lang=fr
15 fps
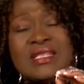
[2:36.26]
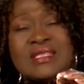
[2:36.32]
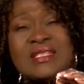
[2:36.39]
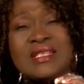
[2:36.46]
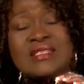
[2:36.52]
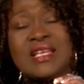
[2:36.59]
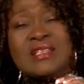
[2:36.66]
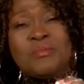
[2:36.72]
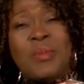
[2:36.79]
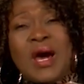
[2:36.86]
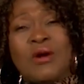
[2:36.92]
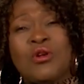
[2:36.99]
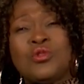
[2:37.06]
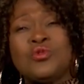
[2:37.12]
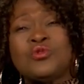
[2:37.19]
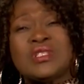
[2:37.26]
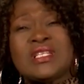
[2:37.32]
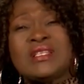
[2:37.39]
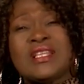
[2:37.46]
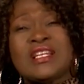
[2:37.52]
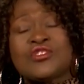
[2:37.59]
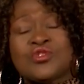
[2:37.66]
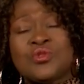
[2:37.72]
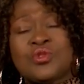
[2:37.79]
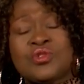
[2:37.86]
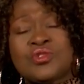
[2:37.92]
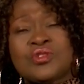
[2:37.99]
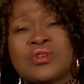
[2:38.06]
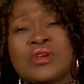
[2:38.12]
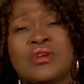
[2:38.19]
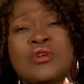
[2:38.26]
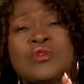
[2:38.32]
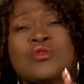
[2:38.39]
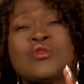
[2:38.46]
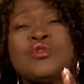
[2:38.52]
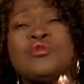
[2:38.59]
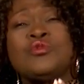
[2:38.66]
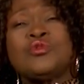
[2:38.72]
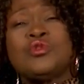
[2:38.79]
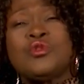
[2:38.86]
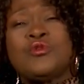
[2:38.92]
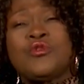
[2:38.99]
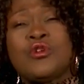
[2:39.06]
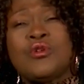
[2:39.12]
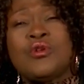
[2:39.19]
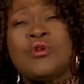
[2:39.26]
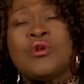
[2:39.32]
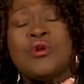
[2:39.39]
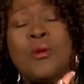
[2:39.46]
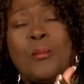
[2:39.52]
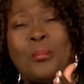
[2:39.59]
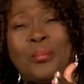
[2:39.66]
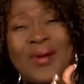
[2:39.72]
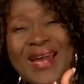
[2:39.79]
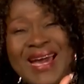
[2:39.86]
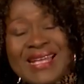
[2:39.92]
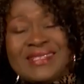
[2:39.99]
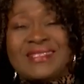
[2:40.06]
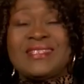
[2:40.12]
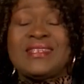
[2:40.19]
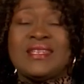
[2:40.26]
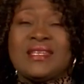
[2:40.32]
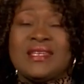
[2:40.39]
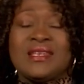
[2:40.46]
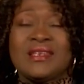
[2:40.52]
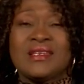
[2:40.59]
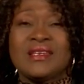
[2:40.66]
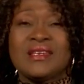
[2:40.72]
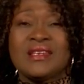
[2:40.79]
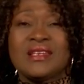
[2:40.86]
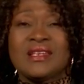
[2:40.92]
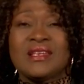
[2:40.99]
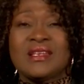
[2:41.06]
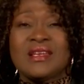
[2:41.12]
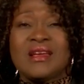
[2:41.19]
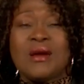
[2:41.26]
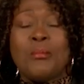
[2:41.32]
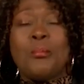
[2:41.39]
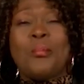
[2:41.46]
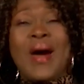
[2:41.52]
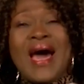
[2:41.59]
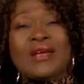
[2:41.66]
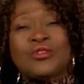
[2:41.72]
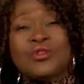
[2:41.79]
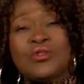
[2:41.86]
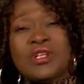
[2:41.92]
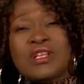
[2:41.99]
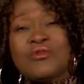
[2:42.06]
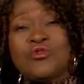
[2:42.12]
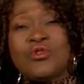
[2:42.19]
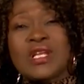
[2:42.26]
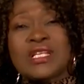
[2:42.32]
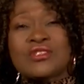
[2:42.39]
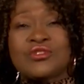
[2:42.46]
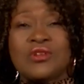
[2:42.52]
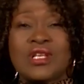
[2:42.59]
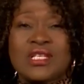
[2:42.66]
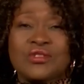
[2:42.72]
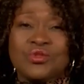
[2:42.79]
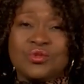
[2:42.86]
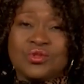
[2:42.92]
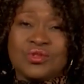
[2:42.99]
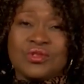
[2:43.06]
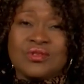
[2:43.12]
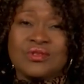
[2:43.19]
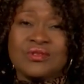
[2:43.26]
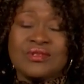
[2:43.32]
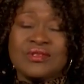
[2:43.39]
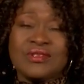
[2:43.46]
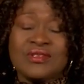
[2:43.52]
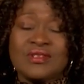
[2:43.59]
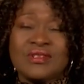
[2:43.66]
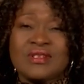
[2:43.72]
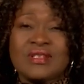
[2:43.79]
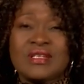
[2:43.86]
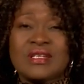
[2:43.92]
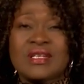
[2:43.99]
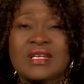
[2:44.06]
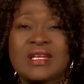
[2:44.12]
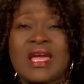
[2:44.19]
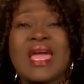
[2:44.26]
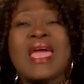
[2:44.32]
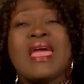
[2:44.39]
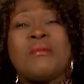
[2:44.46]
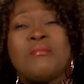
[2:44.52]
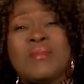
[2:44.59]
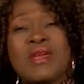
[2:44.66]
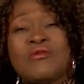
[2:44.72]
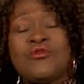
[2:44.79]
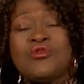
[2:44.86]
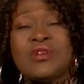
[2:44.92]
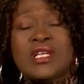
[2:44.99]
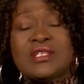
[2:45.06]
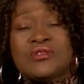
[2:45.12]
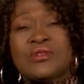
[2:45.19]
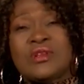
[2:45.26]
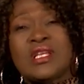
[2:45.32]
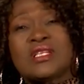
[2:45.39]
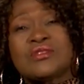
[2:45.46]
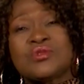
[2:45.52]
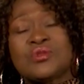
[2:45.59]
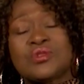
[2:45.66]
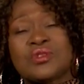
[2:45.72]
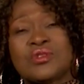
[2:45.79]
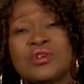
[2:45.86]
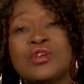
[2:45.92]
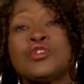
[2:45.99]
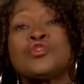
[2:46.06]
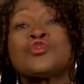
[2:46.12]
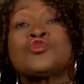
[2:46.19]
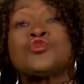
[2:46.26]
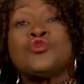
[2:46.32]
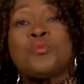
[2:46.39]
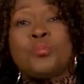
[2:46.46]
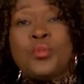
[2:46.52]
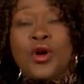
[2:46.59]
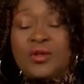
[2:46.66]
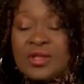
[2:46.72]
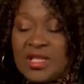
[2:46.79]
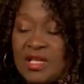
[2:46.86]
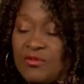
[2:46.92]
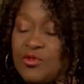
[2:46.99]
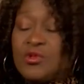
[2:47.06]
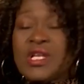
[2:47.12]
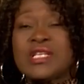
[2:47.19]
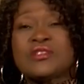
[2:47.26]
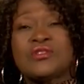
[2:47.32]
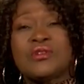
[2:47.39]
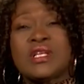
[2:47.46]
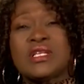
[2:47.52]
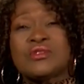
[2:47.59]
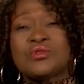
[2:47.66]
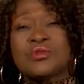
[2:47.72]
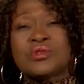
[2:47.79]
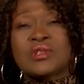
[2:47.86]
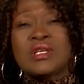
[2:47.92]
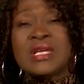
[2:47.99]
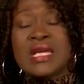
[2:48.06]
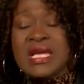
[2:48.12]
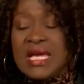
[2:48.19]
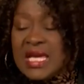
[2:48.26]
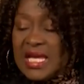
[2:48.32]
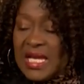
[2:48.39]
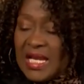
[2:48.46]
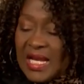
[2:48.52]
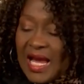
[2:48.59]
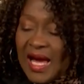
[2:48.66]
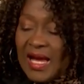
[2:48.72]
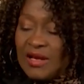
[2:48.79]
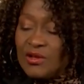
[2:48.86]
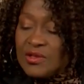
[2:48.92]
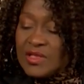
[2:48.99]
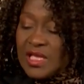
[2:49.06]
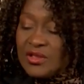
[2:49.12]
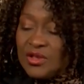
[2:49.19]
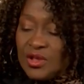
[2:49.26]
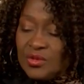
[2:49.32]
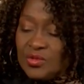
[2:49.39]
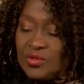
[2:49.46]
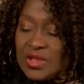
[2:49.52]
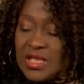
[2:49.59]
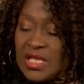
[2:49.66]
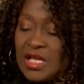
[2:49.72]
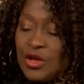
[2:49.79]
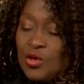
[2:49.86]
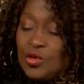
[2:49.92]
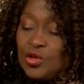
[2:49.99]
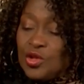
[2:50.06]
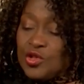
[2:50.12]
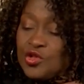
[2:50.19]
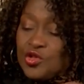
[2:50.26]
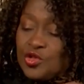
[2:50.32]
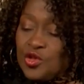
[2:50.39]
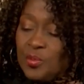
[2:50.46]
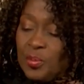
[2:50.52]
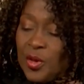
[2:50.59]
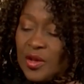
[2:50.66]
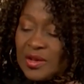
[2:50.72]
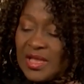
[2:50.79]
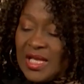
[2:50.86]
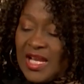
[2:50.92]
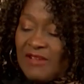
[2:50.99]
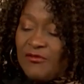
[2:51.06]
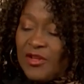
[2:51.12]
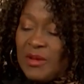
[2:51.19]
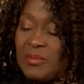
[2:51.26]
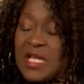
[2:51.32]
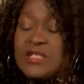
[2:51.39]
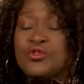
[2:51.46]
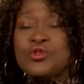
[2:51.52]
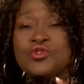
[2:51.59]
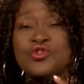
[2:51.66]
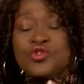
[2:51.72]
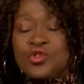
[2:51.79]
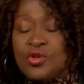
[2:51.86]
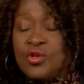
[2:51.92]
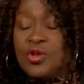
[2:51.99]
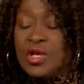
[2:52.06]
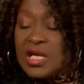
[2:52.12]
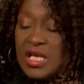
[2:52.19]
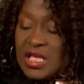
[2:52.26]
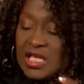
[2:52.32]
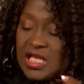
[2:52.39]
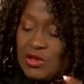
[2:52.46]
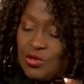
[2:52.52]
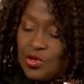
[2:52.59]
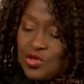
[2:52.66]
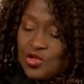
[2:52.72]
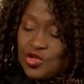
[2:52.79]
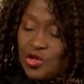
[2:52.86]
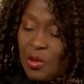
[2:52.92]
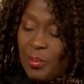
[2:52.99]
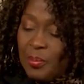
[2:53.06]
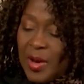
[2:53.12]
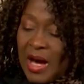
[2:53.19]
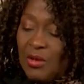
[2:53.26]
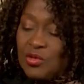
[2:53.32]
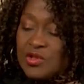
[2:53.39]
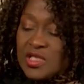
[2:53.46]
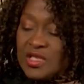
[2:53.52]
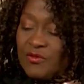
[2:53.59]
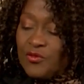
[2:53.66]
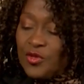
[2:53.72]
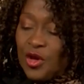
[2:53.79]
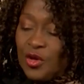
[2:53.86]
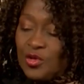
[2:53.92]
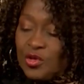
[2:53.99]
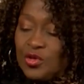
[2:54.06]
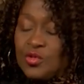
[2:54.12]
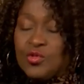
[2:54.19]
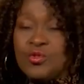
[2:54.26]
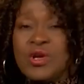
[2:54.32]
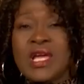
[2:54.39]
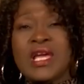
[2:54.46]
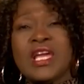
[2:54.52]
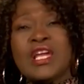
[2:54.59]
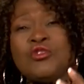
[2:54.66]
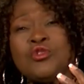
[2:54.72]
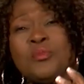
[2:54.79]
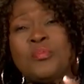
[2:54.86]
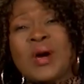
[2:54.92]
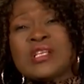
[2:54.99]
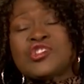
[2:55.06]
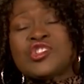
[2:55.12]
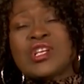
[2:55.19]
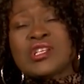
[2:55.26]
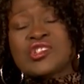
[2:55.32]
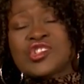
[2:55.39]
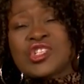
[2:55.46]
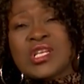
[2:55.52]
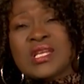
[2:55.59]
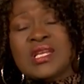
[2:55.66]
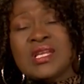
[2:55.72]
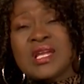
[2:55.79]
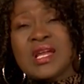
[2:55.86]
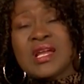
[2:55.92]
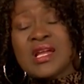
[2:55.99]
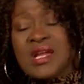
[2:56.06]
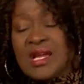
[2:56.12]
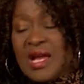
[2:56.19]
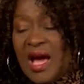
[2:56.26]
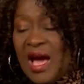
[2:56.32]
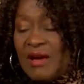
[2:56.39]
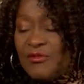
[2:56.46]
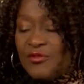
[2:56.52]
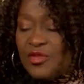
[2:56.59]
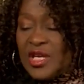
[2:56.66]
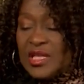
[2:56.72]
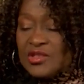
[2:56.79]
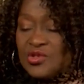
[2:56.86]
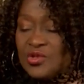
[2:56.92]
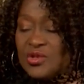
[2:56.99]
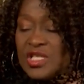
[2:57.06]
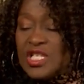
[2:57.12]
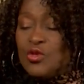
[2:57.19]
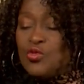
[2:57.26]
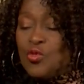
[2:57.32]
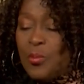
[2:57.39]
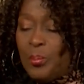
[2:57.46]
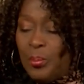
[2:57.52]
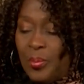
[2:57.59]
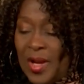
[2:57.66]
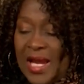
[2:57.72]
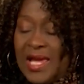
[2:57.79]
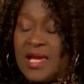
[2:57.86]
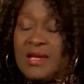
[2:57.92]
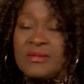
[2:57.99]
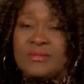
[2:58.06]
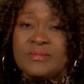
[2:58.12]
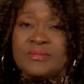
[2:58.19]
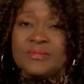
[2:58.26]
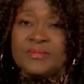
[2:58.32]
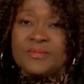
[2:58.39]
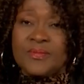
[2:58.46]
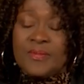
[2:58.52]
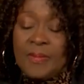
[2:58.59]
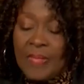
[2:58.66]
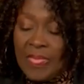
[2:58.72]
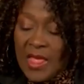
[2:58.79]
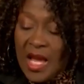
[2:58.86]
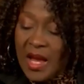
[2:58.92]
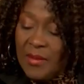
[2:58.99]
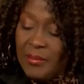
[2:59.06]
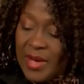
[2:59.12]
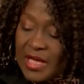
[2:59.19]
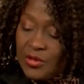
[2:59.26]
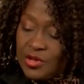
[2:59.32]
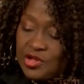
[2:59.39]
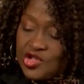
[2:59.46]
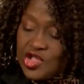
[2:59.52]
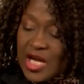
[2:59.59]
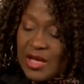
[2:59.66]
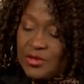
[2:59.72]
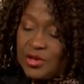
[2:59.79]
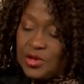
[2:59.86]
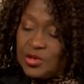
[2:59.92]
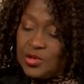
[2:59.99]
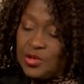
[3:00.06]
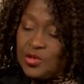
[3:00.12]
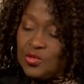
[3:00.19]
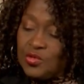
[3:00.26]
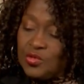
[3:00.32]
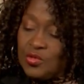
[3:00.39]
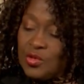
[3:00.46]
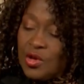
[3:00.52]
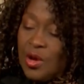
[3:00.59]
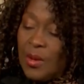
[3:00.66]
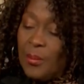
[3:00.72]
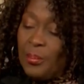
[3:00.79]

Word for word: cette parole nous dit des choses que nous devons pratiquer. Pardonnez-vous les uns les autres aimez-vous les uns les autres, supportez-vous les uns les autres. Et là, le Seigneur nous dit de supporter les faiblesses de ceux qui ne sont pas aussi forts que nous et ne pas chercher à faire ce qui nous plaît. Mais que chacun de nous